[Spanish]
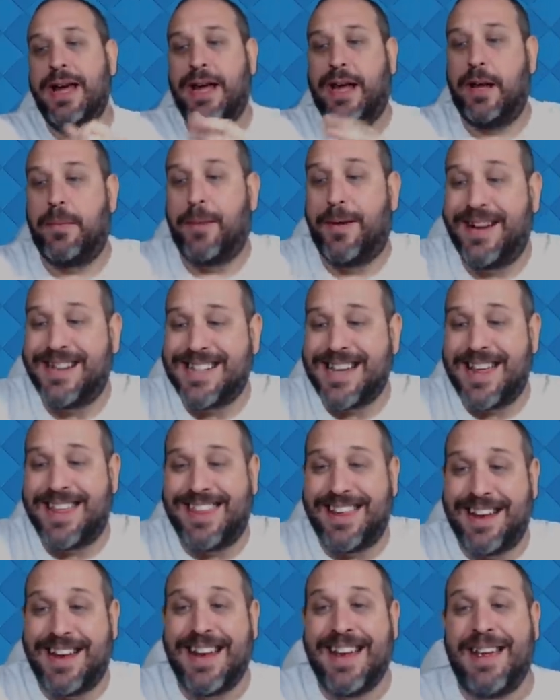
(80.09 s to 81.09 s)
Y me vais a
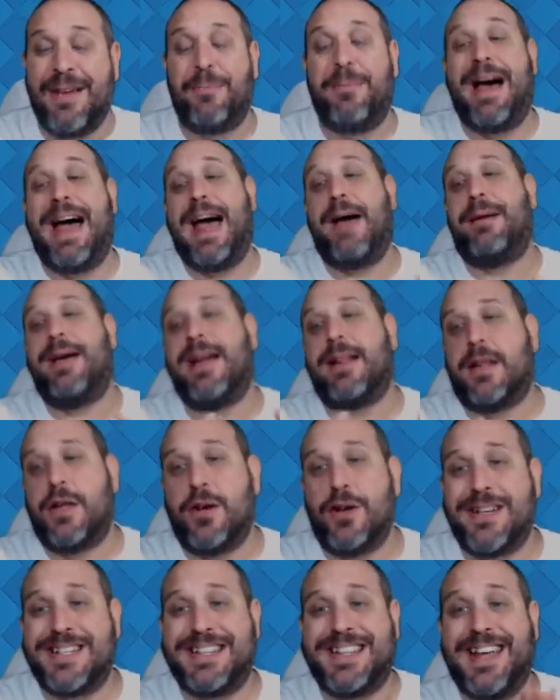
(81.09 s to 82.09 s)
decir, nada,
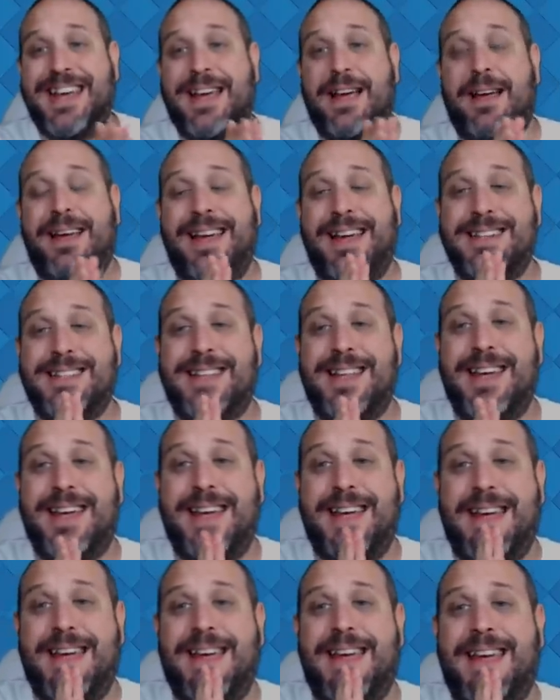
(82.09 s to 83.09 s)
tío, este,
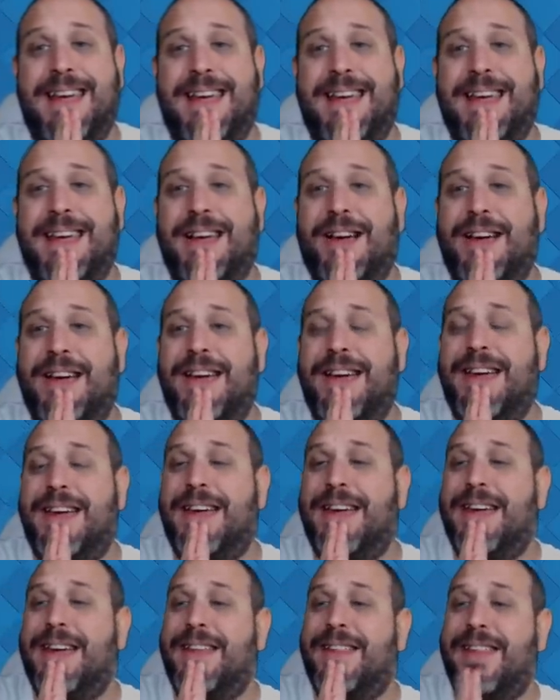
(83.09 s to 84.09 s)

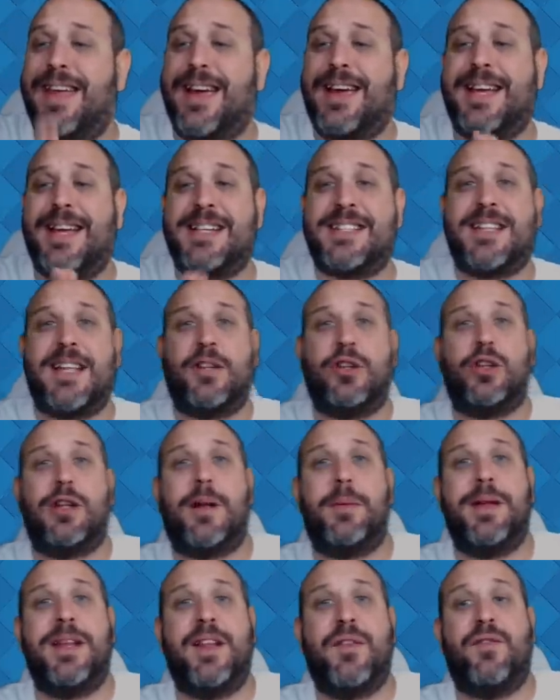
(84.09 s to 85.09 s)
este deck está
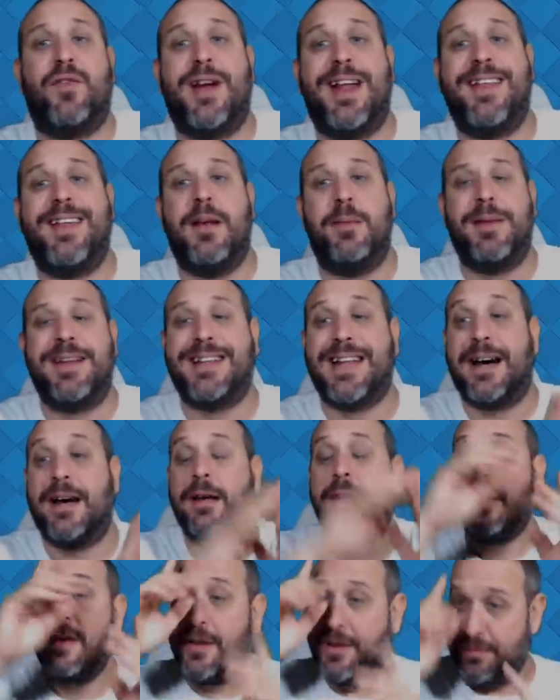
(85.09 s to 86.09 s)
totalmente fuera del meta.
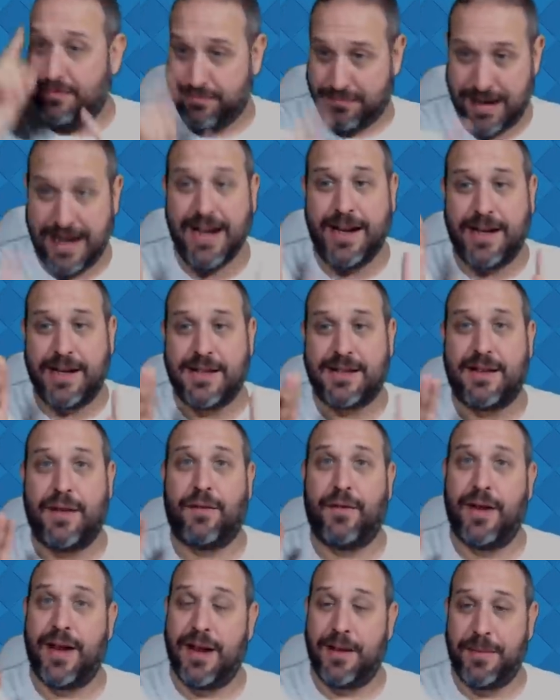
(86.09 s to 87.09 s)
Vale, está
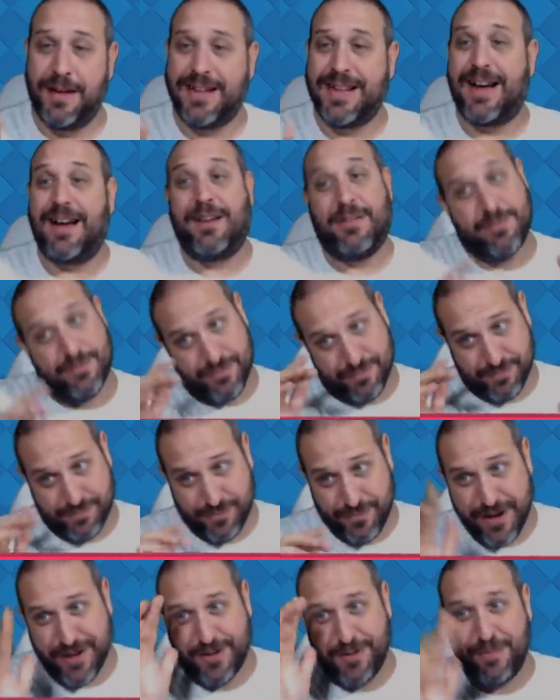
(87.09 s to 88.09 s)
fuera del meta.
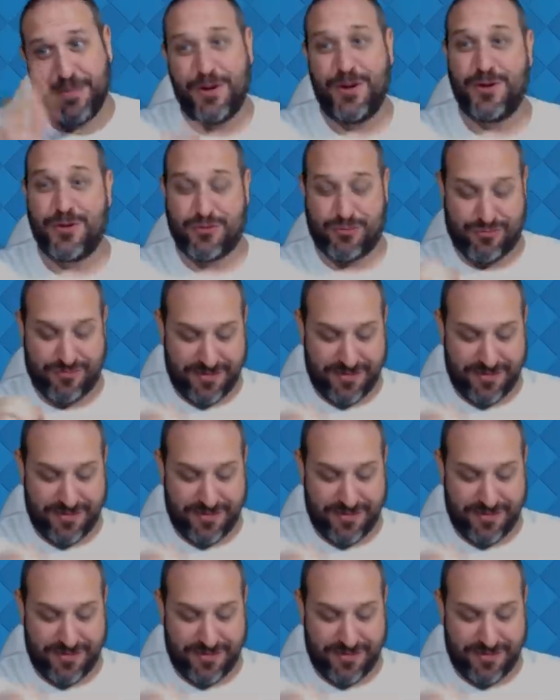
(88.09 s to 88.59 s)
Bueno, pues los...